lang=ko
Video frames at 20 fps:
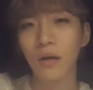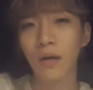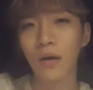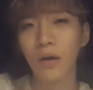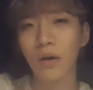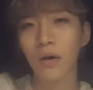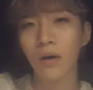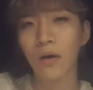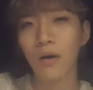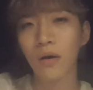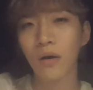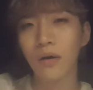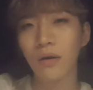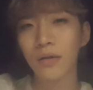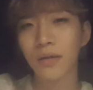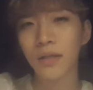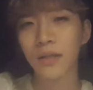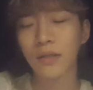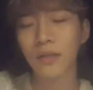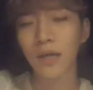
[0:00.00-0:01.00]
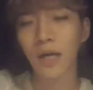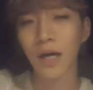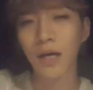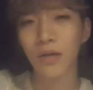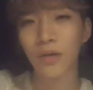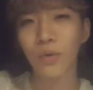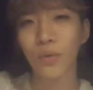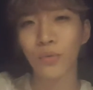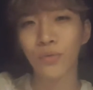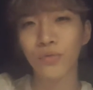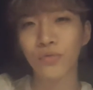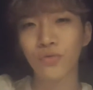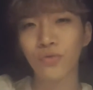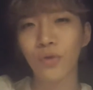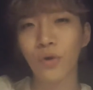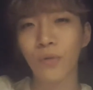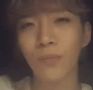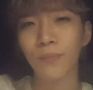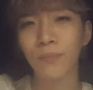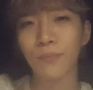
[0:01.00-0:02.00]
어, 그 학교
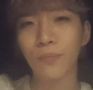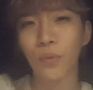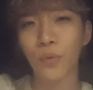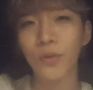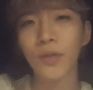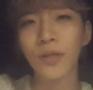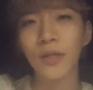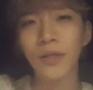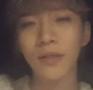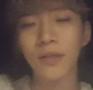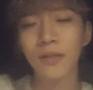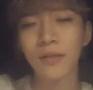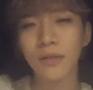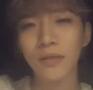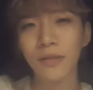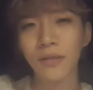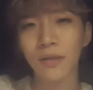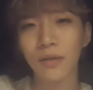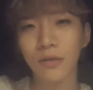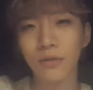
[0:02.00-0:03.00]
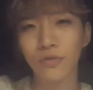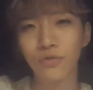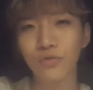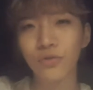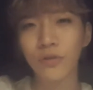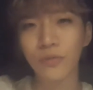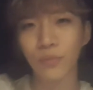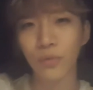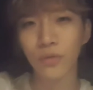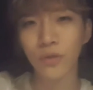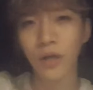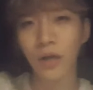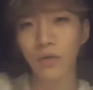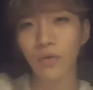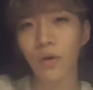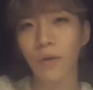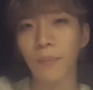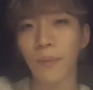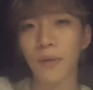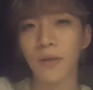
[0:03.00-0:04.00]
수험 보는, 어, 수능 보는
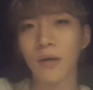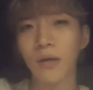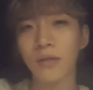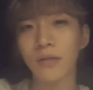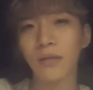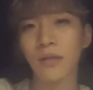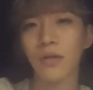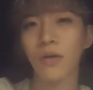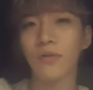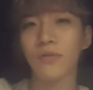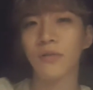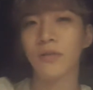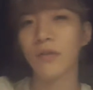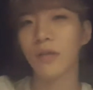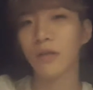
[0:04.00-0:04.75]
학교 앞에다가 엿을 이렇게